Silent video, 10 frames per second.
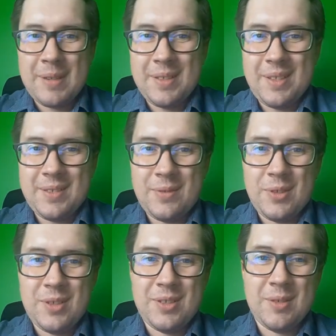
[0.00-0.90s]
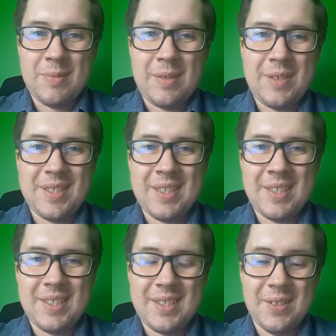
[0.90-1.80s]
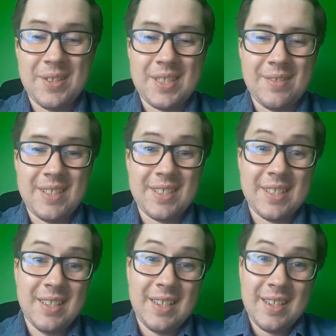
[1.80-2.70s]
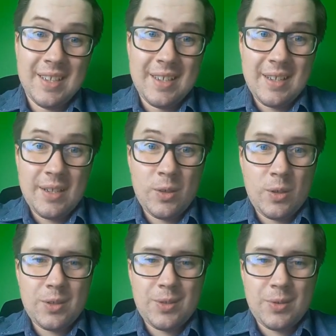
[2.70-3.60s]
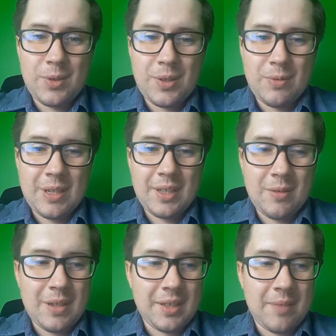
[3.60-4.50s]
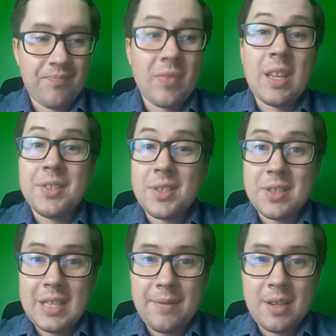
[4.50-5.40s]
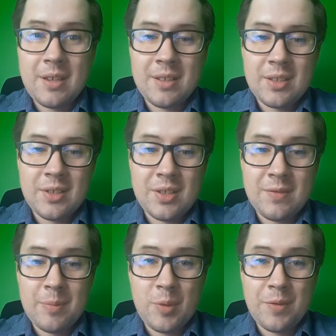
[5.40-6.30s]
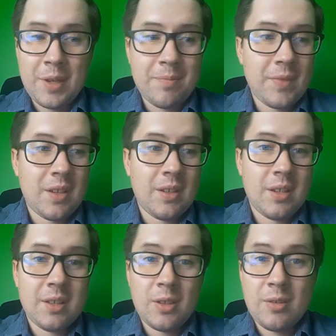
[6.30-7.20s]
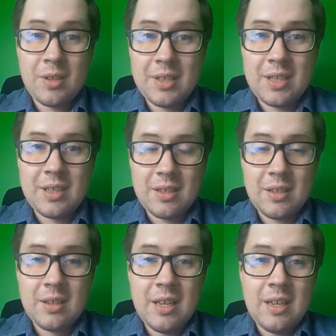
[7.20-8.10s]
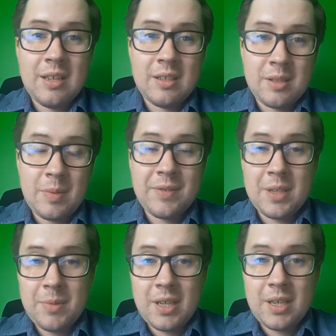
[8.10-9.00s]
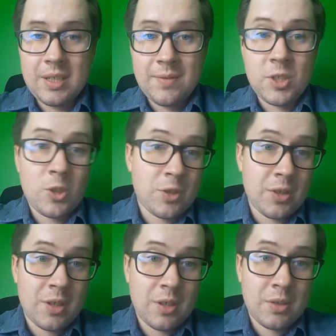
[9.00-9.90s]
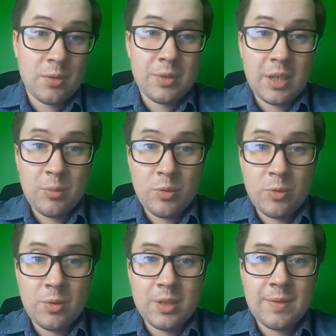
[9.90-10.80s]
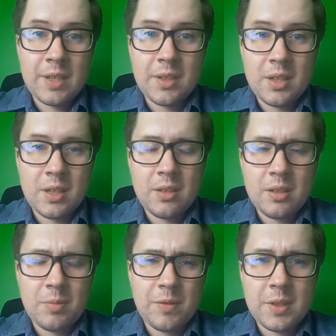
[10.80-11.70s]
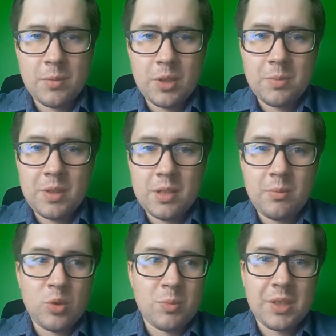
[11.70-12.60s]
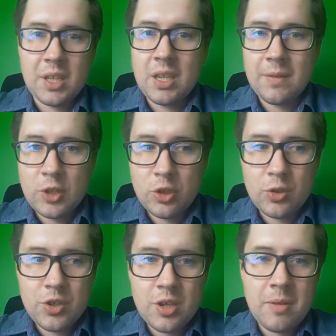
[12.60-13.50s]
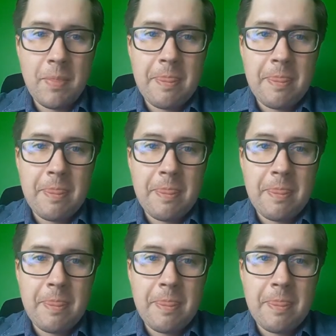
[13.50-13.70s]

państwo życzą prawie 4000, więc no cóż, ładnie, ładnie. Co do stawek e, też jeszcze Wam powiem. No generalnie sprawdzamy jaka jest wysokość kredytu, na ile był zawarty kredyt, powiedzmy to jest między innymi suma takiej nieważności,